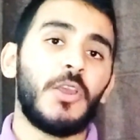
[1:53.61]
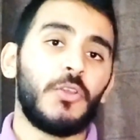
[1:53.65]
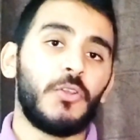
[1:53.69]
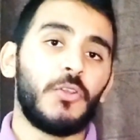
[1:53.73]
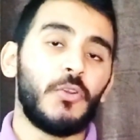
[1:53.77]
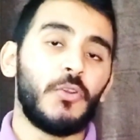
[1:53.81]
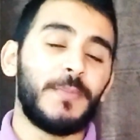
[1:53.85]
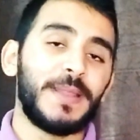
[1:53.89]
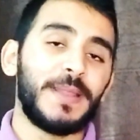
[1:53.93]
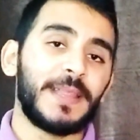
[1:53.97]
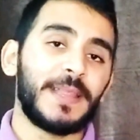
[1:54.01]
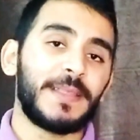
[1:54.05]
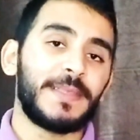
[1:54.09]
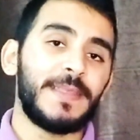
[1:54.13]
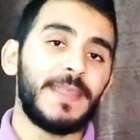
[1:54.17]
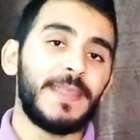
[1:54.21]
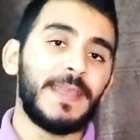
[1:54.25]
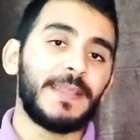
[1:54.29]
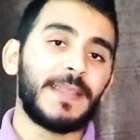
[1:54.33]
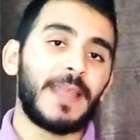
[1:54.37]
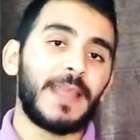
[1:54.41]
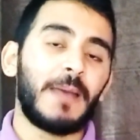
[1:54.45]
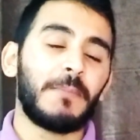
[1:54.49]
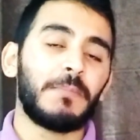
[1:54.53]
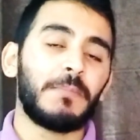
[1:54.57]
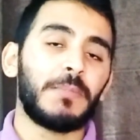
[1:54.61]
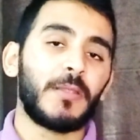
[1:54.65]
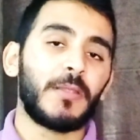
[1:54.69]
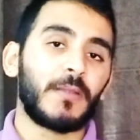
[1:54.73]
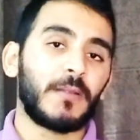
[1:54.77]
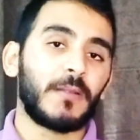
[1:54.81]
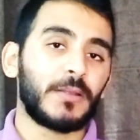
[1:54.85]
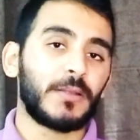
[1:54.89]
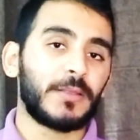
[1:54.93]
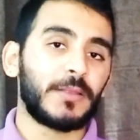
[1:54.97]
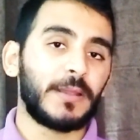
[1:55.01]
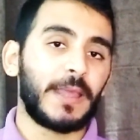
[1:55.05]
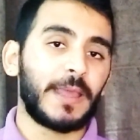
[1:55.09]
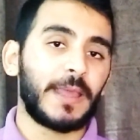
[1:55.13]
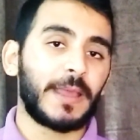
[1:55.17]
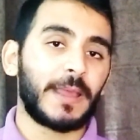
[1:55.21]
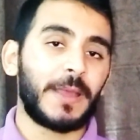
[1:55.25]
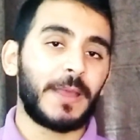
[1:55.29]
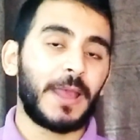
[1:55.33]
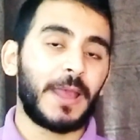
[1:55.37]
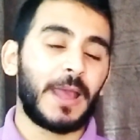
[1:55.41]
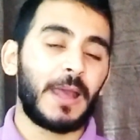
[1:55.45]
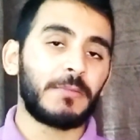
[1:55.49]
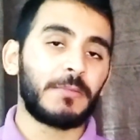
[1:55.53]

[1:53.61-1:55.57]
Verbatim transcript: يوم الاثنين قبل صلاة اللي يا جماعة